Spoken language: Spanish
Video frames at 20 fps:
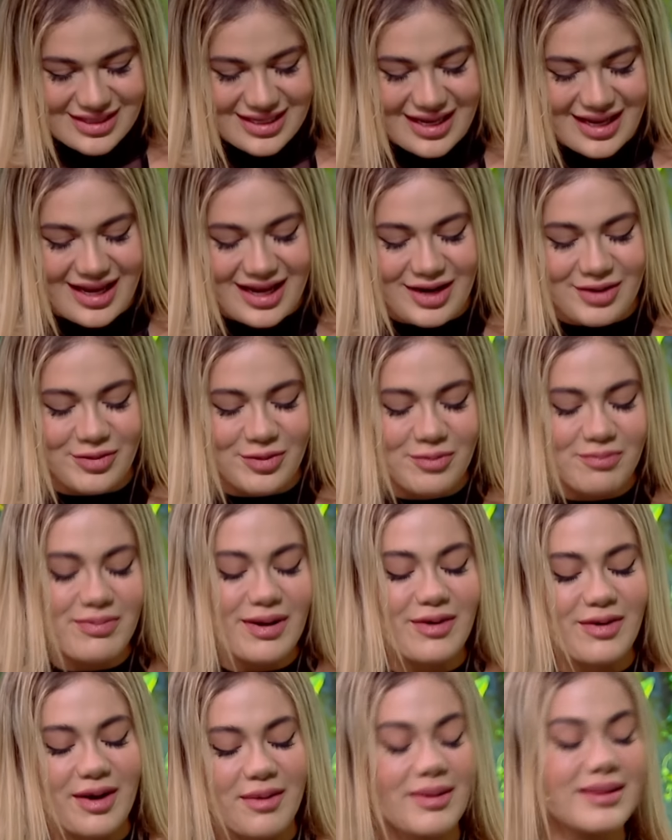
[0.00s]
sí, un
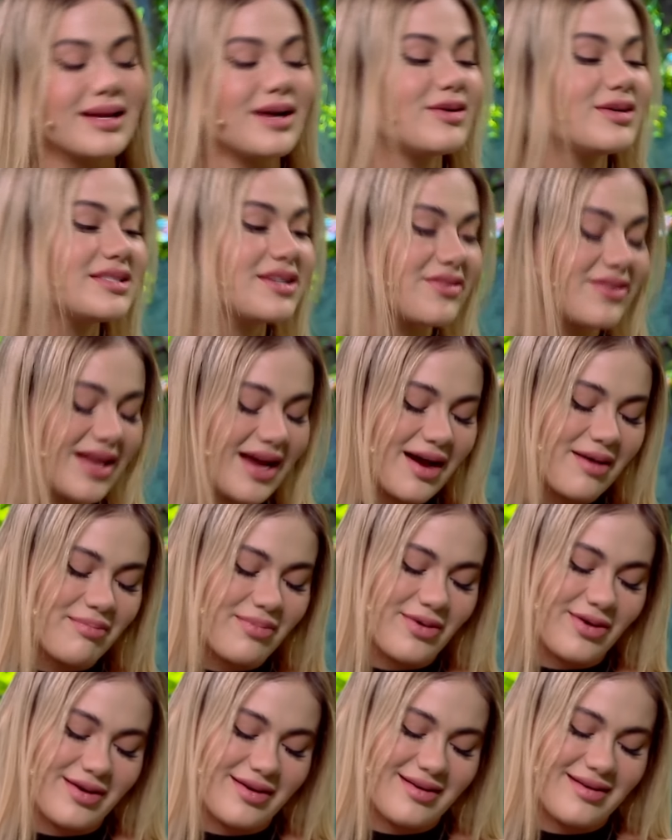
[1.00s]
perro que me trajo Jeff de
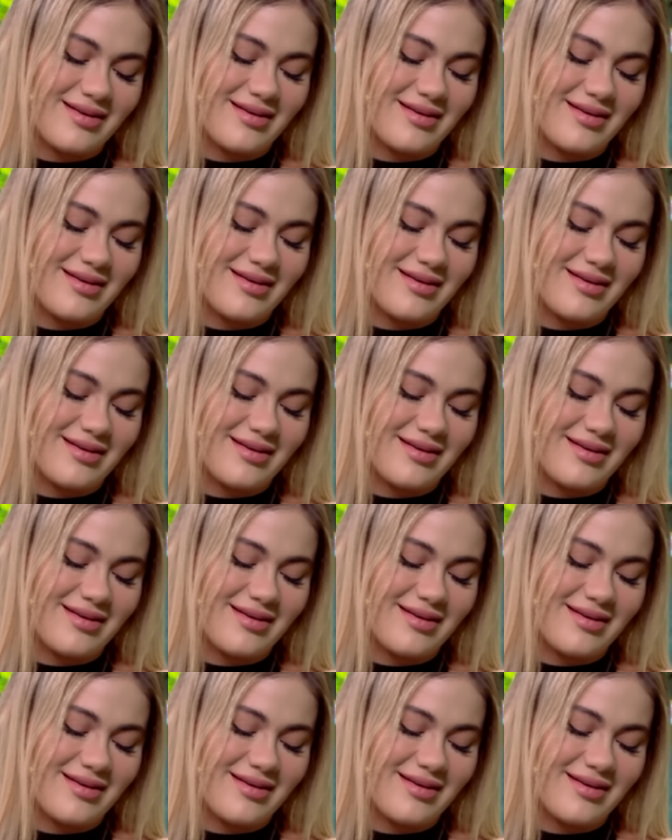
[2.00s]
Japón.